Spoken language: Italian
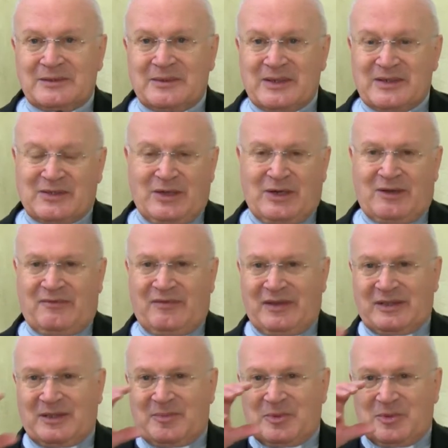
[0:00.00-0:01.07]
questa è la
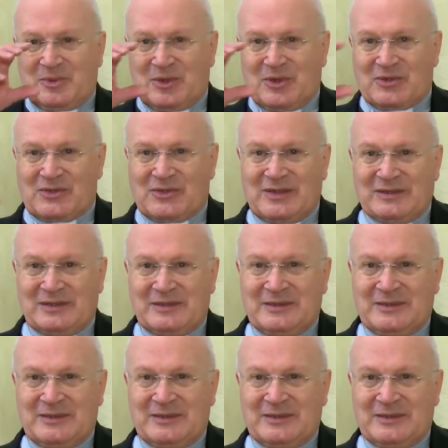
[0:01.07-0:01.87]
fetta più grossa,